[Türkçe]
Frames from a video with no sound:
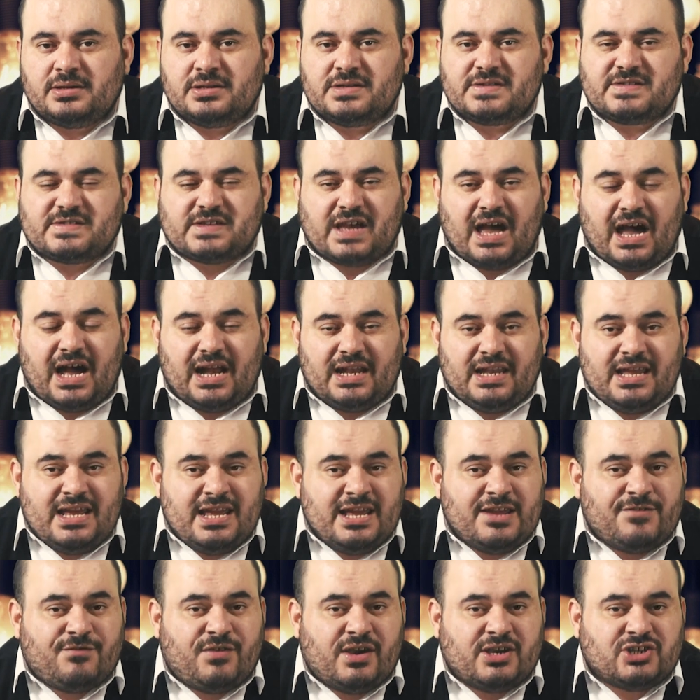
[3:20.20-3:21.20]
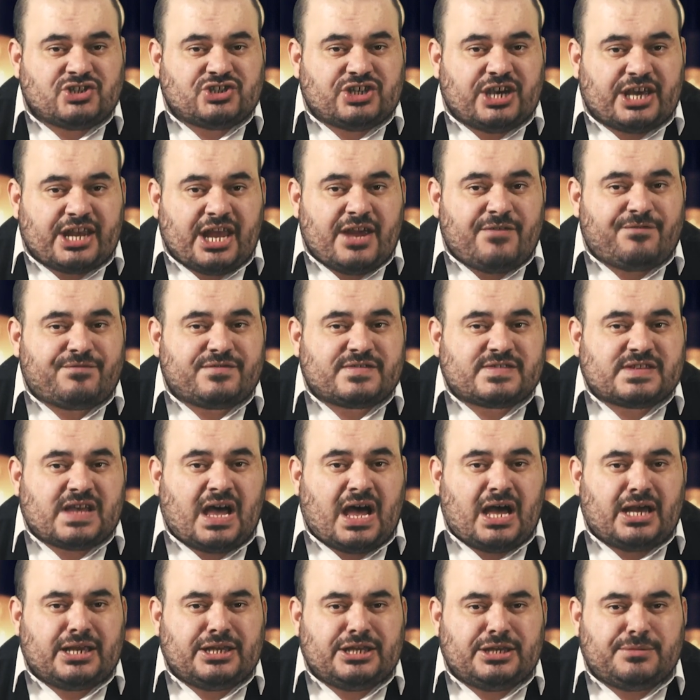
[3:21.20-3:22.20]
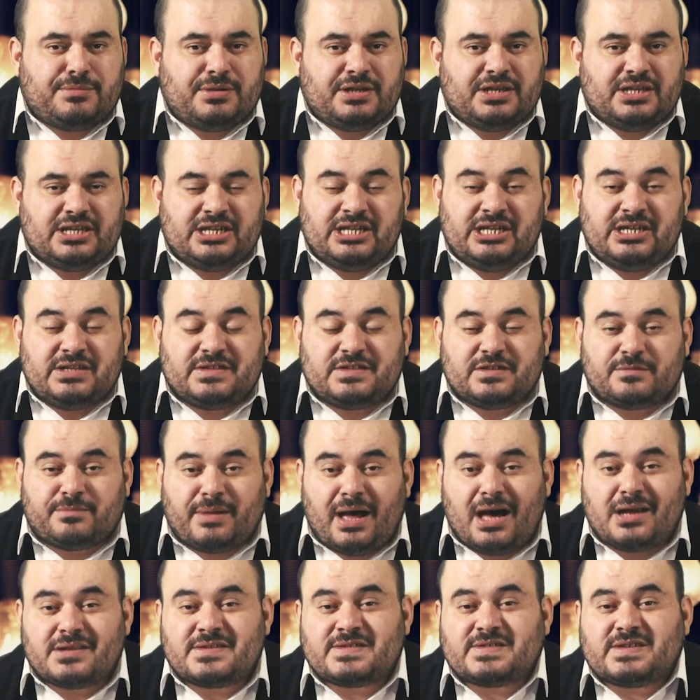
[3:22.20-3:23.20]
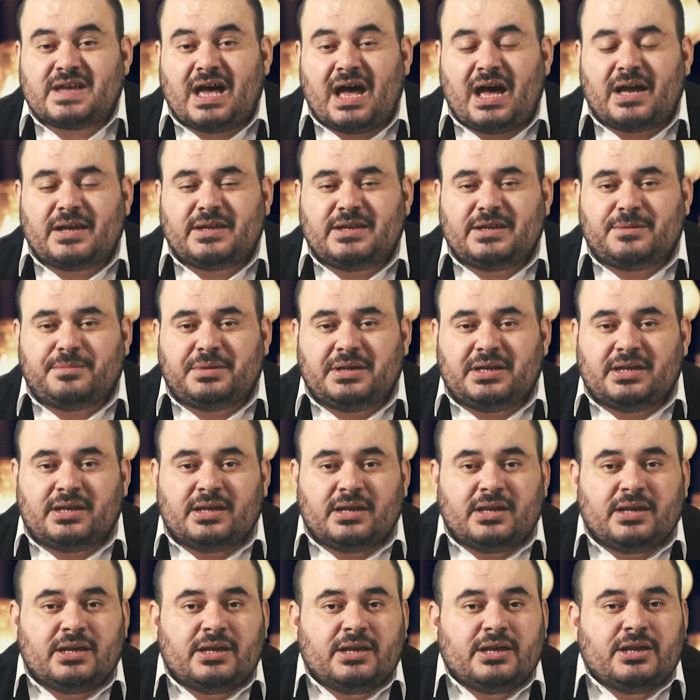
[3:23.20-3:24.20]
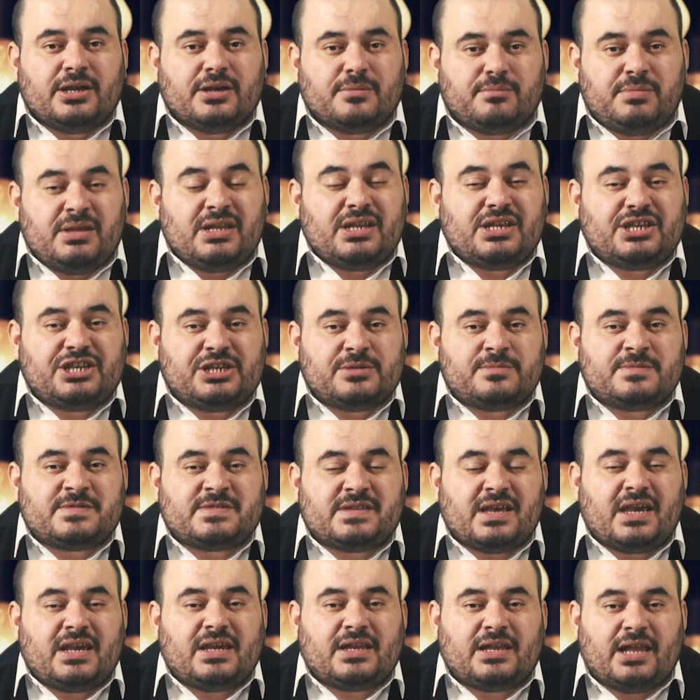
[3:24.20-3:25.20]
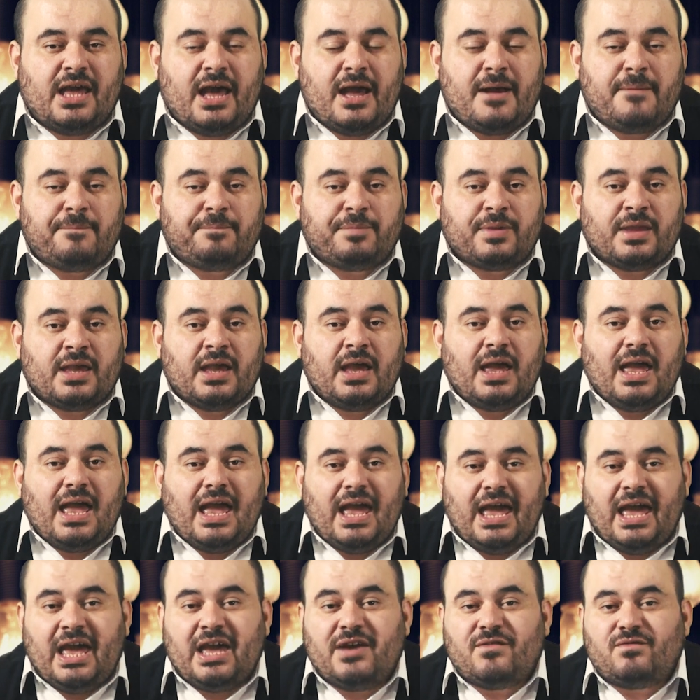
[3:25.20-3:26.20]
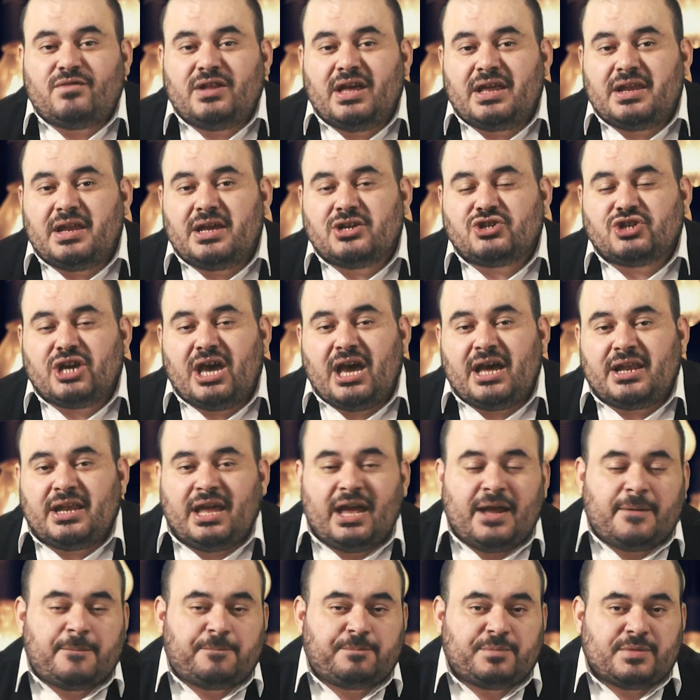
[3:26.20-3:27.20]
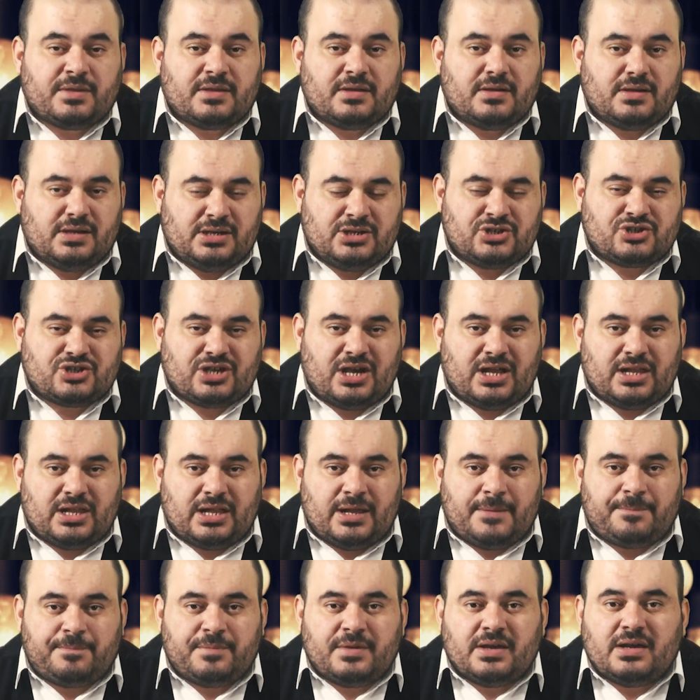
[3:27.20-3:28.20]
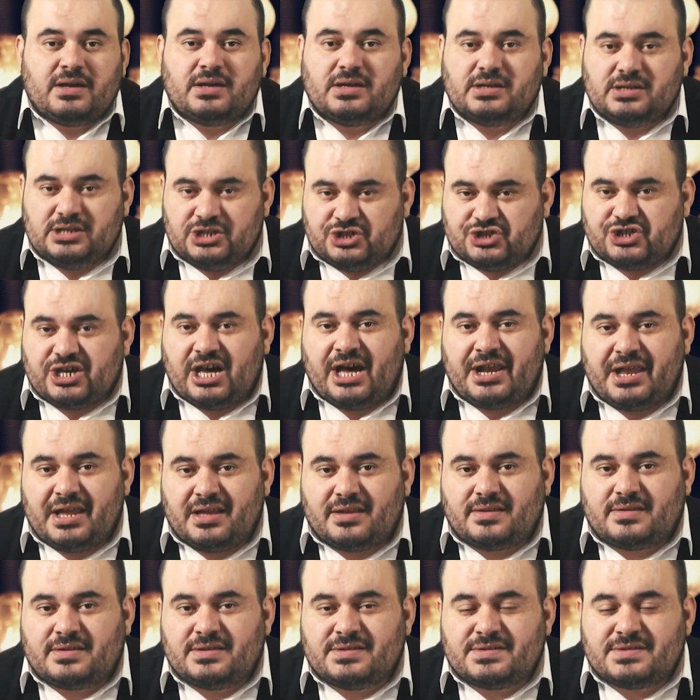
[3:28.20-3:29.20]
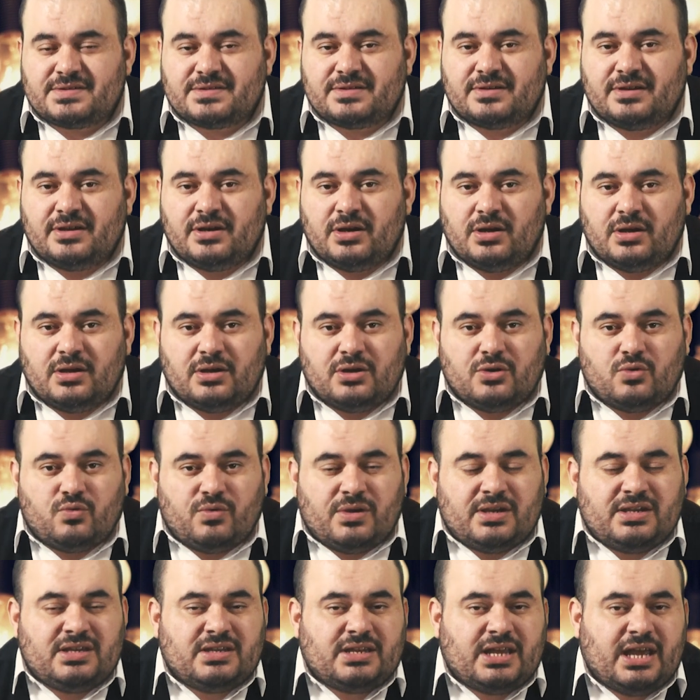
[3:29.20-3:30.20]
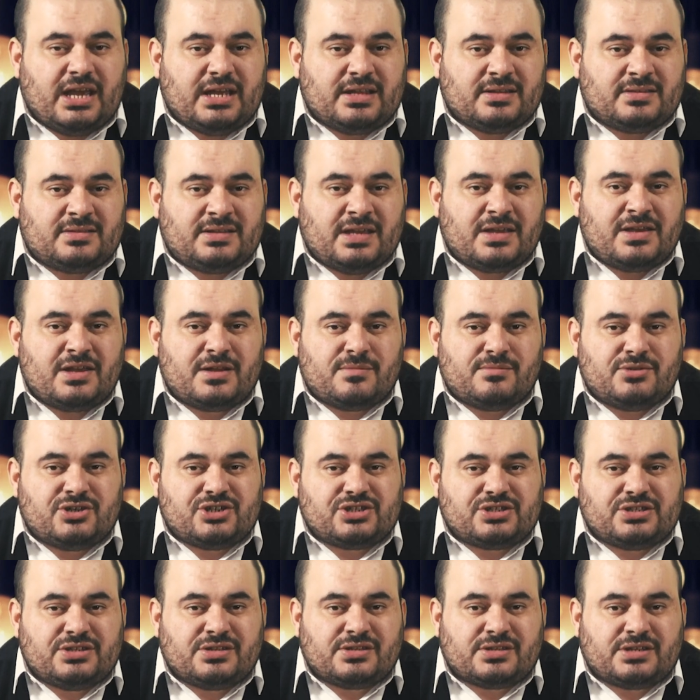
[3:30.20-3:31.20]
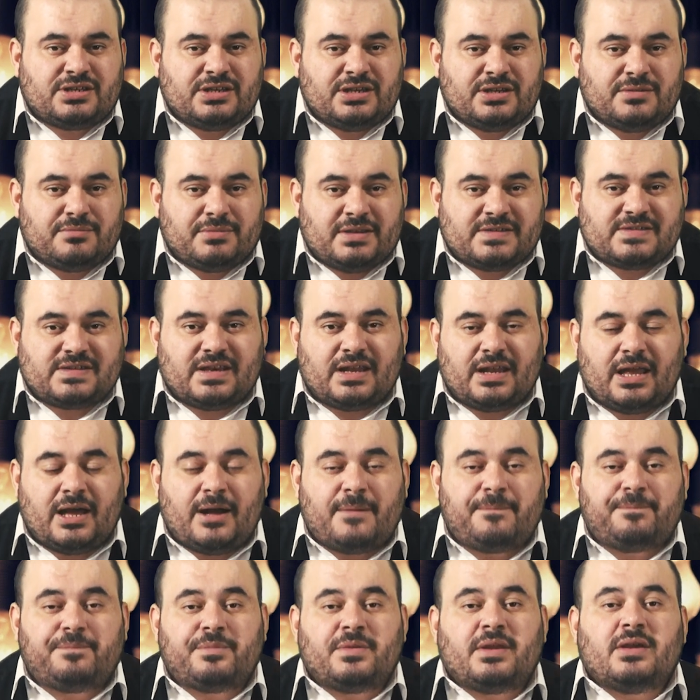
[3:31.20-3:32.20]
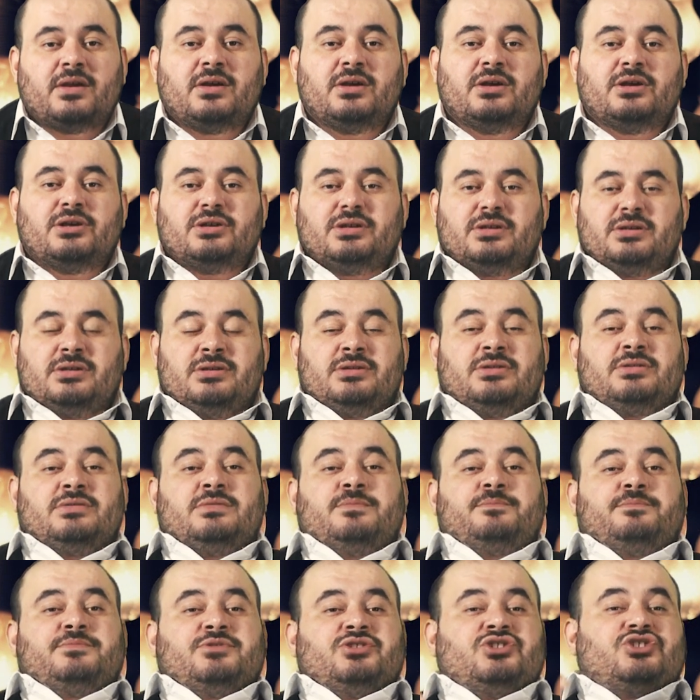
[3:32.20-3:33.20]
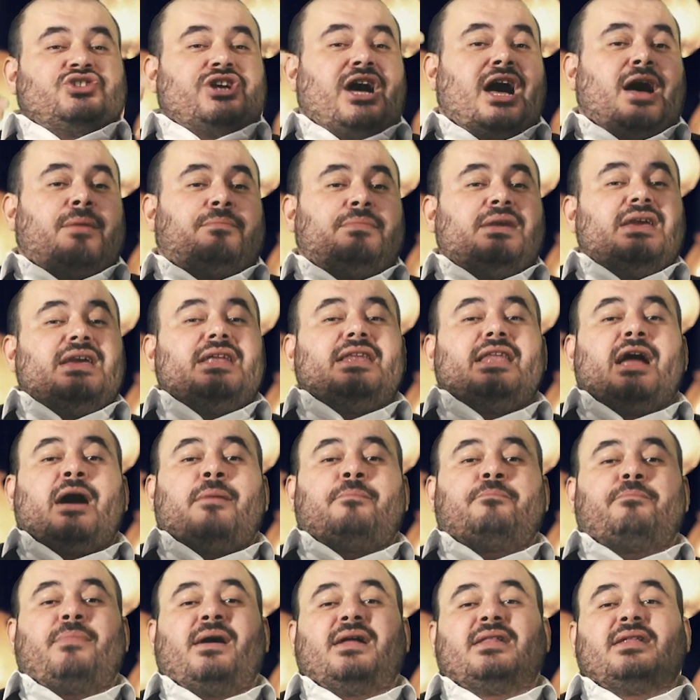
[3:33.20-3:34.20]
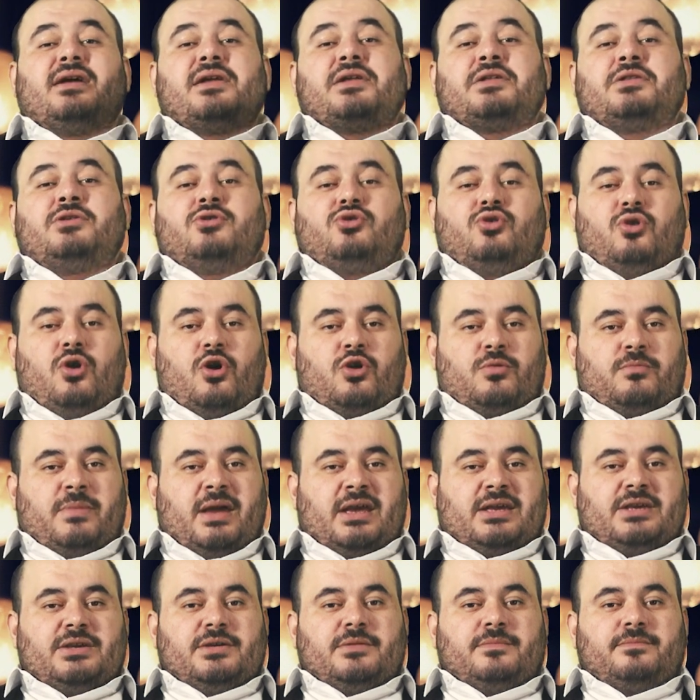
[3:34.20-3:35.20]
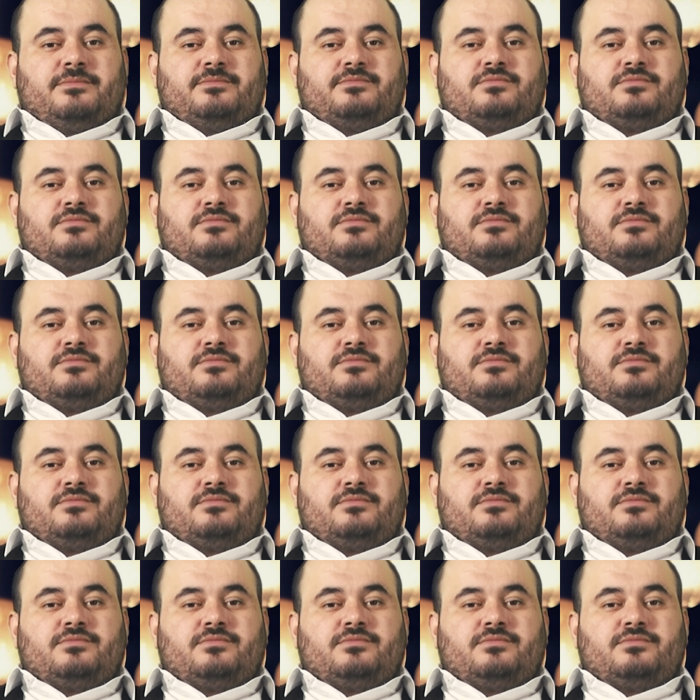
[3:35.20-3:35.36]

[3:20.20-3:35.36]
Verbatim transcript: salih ve şeref sahibi, itibar sahibi bir kimseyle evleneceğine inşallah işarettir. Ve yine denilmiştir ki mesela e, cami lambalarını görmek,